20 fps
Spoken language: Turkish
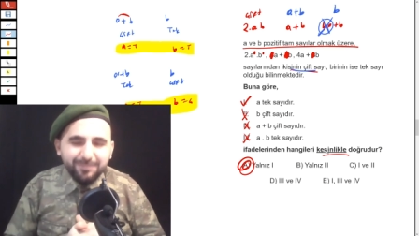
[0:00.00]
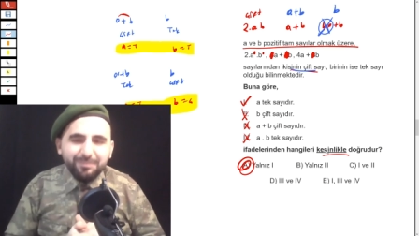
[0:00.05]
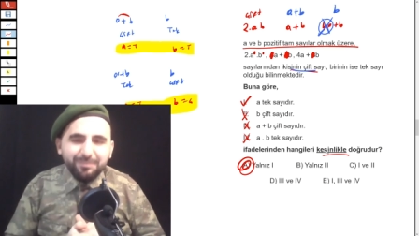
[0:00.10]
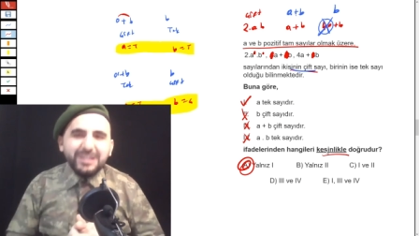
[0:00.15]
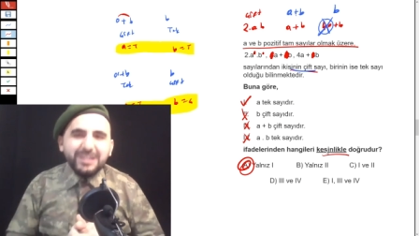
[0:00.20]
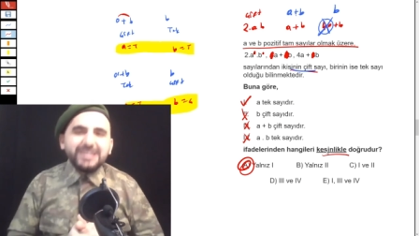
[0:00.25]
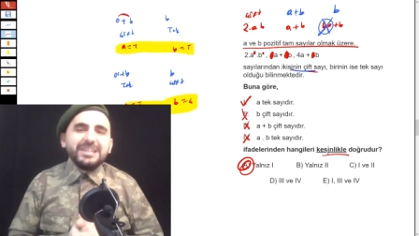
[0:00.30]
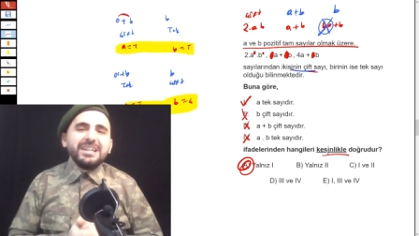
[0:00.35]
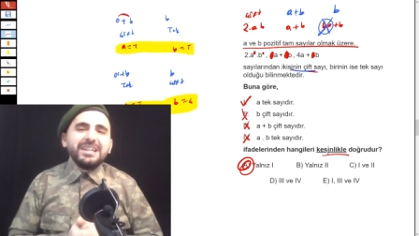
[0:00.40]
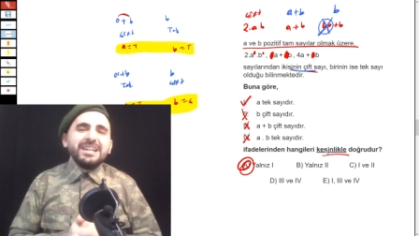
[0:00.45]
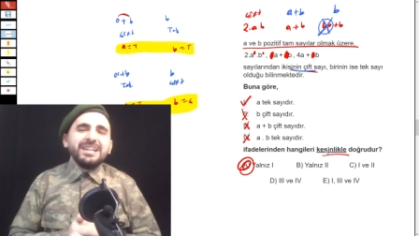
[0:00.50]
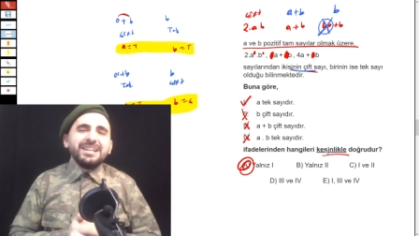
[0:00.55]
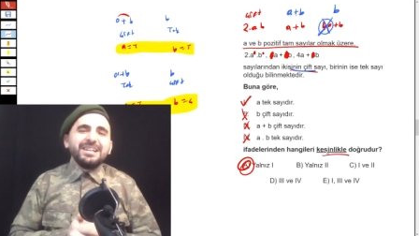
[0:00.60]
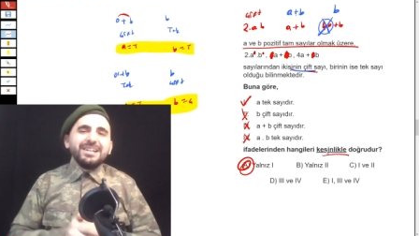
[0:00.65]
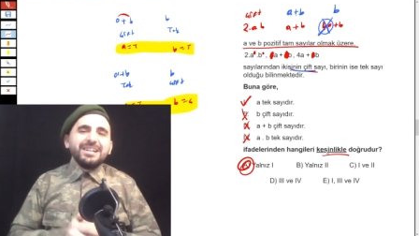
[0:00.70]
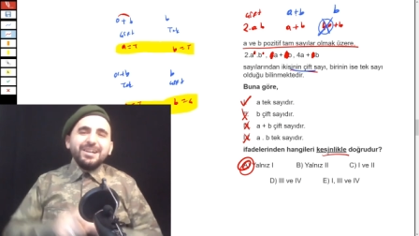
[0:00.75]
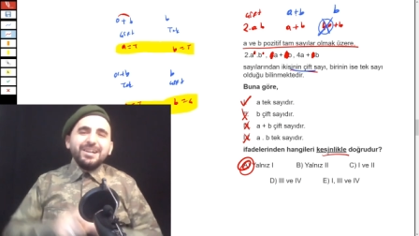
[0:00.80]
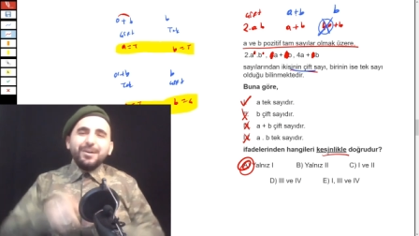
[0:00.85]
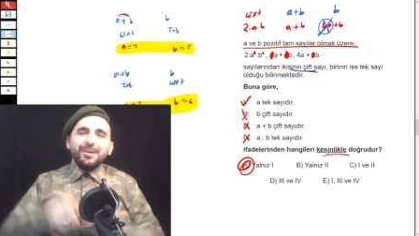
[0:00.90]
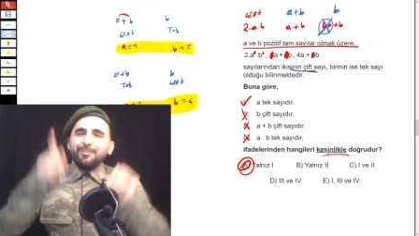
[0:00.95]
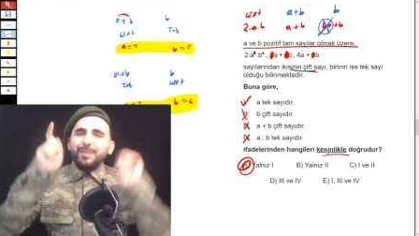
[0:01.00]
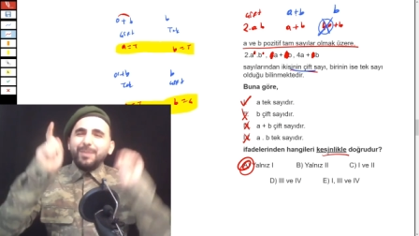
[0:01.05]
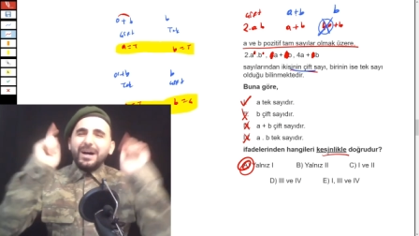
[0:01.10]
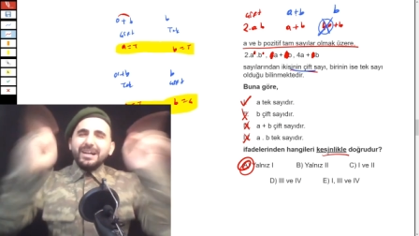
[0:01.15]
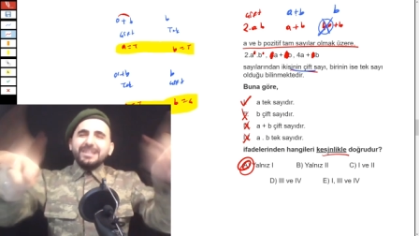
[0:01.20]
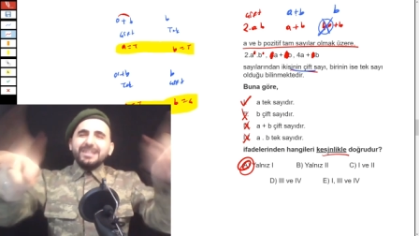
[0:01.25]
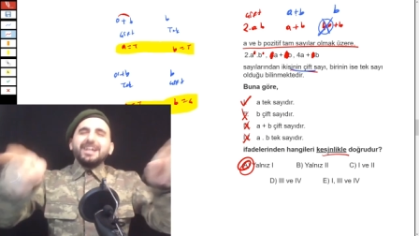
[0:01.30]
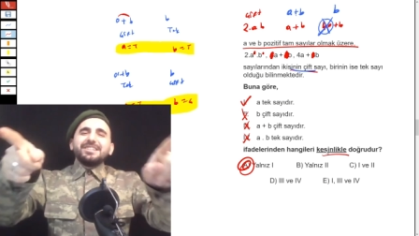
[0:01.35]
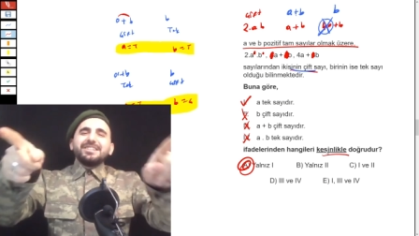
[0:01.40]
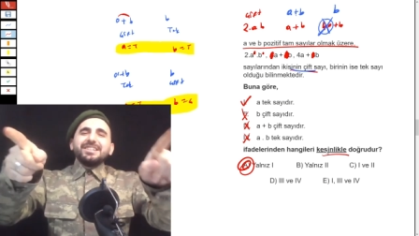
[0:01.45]
Bilgi
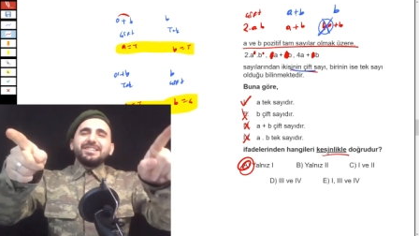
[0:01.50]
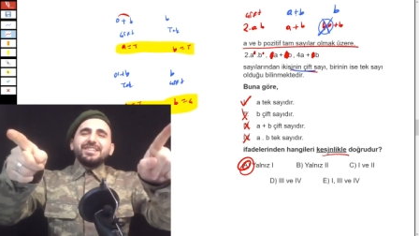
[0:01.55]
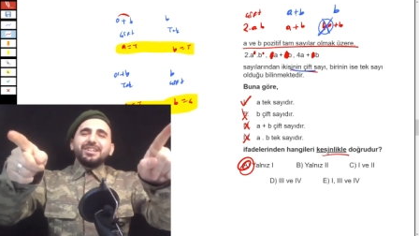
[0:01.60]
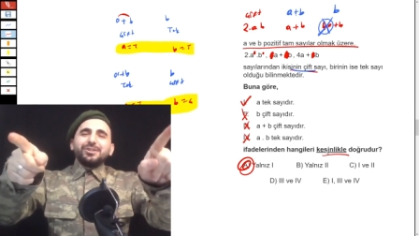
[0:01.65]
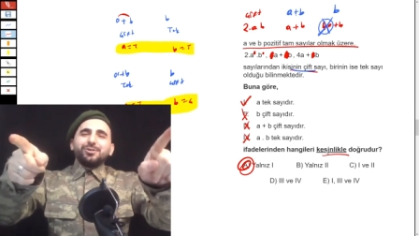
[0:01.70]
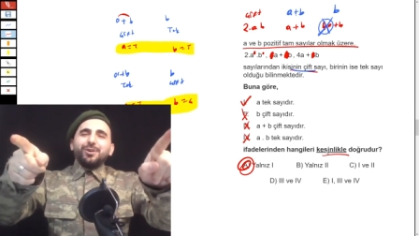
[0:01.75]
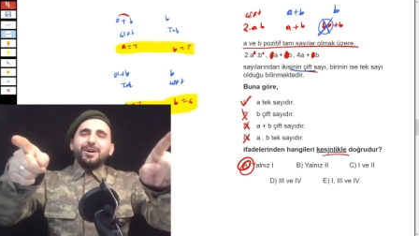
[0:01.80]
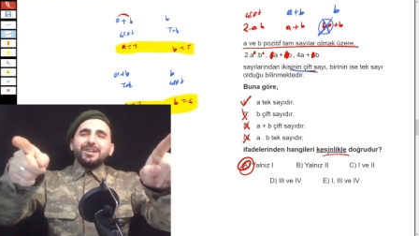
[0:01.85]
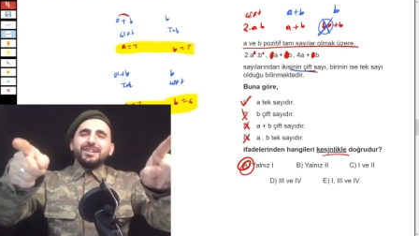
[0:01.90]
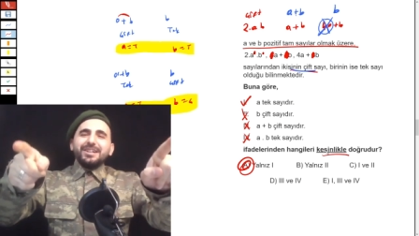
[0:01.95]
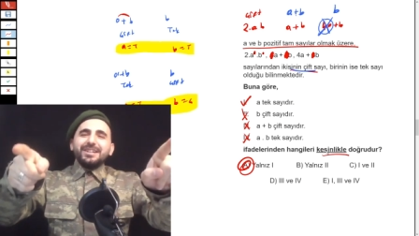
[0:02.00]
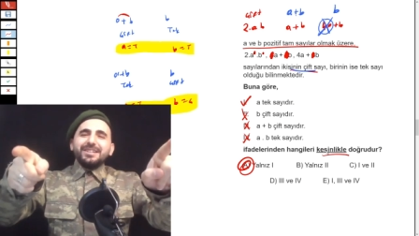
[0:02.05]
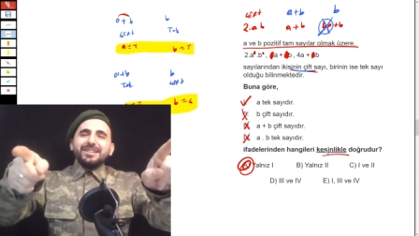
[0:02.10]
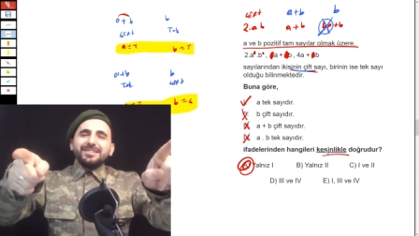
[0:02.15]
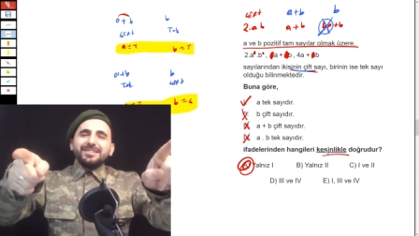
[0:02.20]
paylaştıkça çoğalır.